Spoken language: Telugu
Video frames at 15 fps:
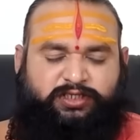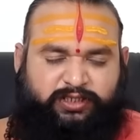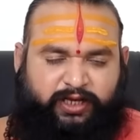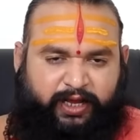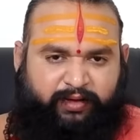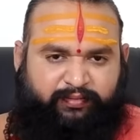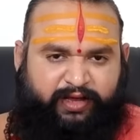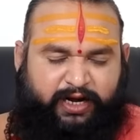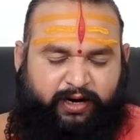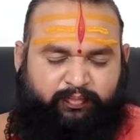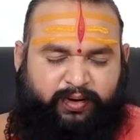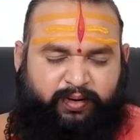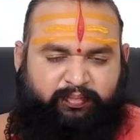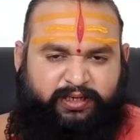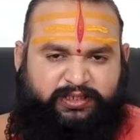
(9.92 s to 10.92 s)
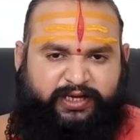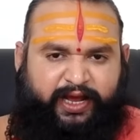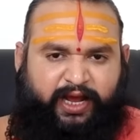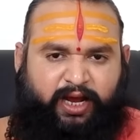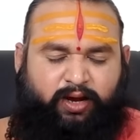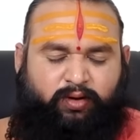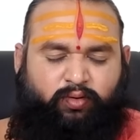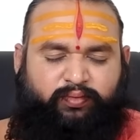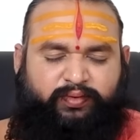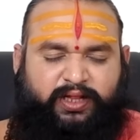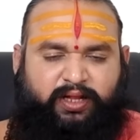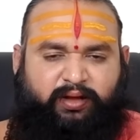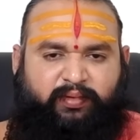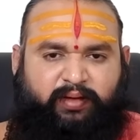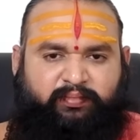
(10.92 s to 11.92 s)
జై వీరబ్రహ్మ జై
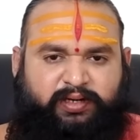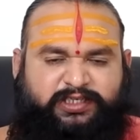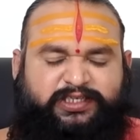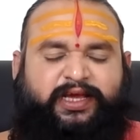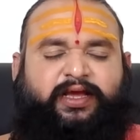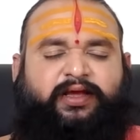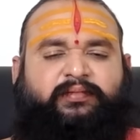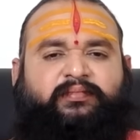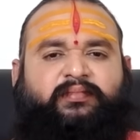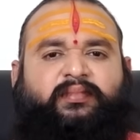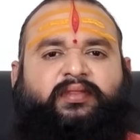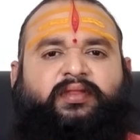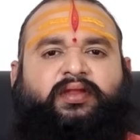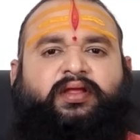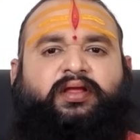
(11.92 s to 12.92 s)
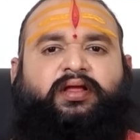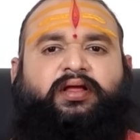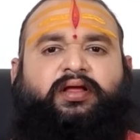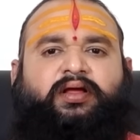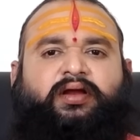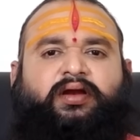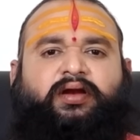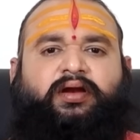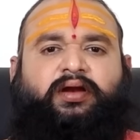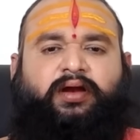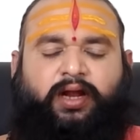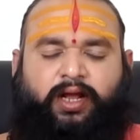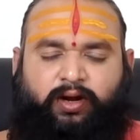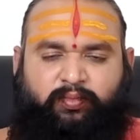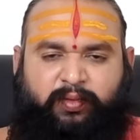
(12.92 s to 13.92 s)
గోవిందమాంబ జై
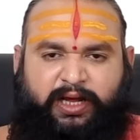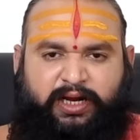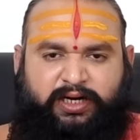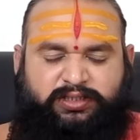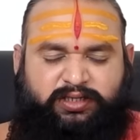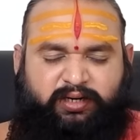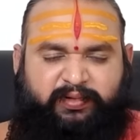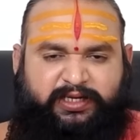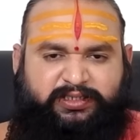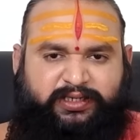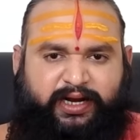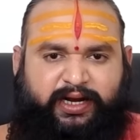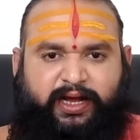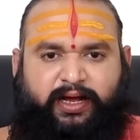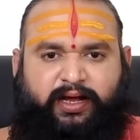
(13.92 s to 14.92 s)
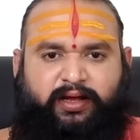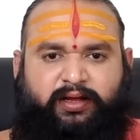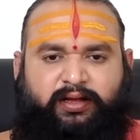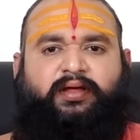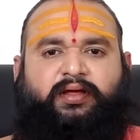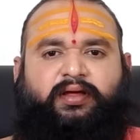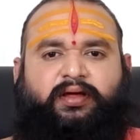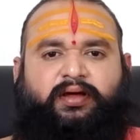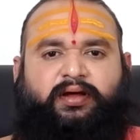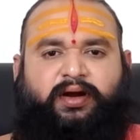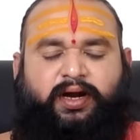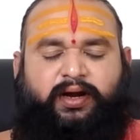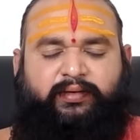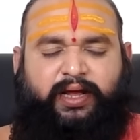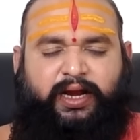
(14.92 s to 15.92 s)
నేను మీ కృష్ణమాచార్య
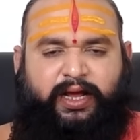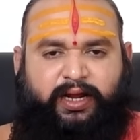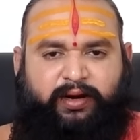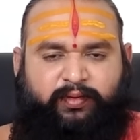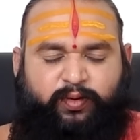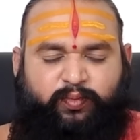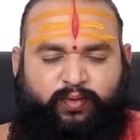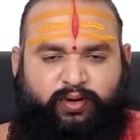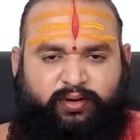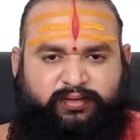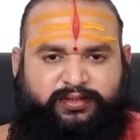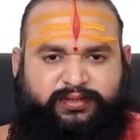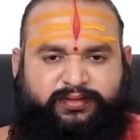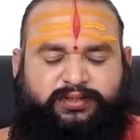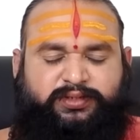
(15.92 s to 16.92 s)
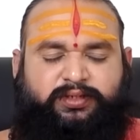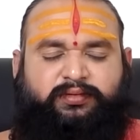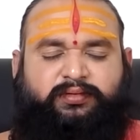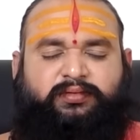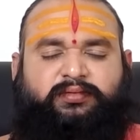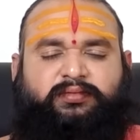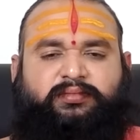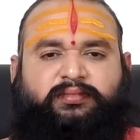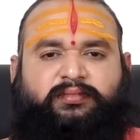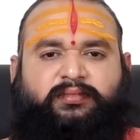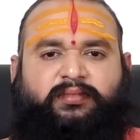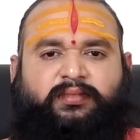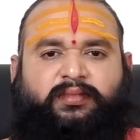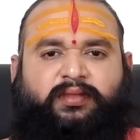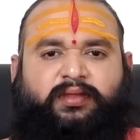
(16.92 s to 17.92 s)
రెండు వేల ఇరవై మూడవ సంవత్సరం
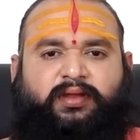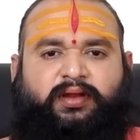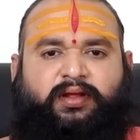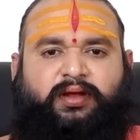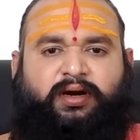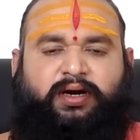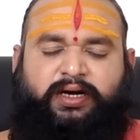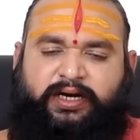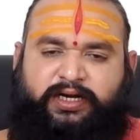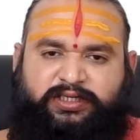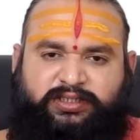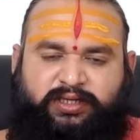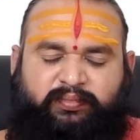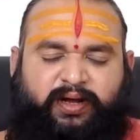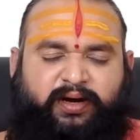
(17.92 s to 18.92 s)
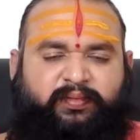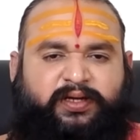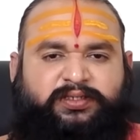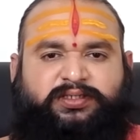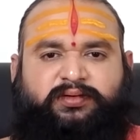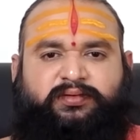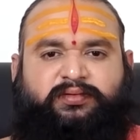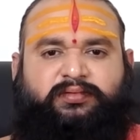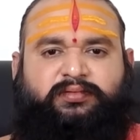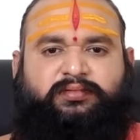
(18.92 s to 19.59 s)
డిసెంబర్ మాసం